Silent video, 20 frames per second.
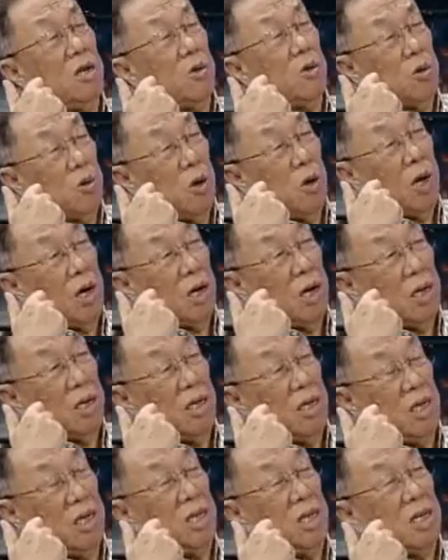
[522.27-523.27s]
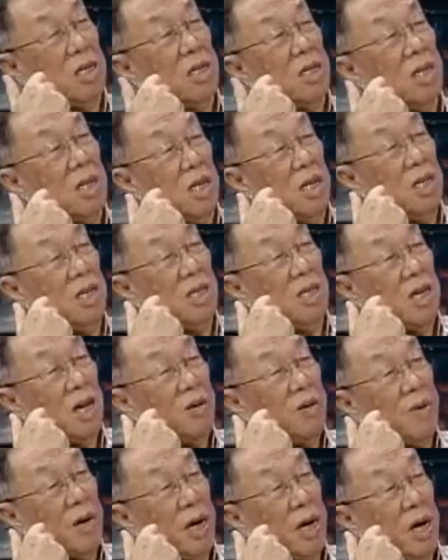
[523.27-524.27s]
征求过西施的
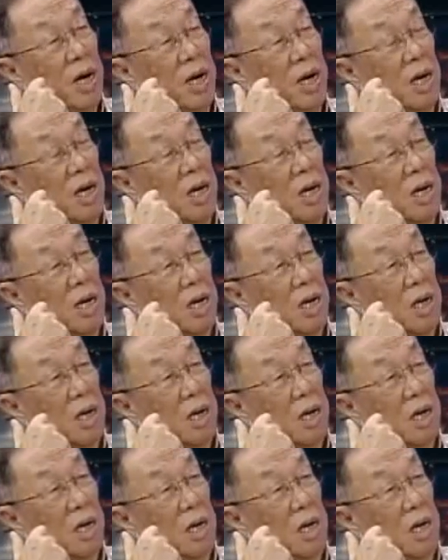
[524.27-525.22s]
意见吗？那咱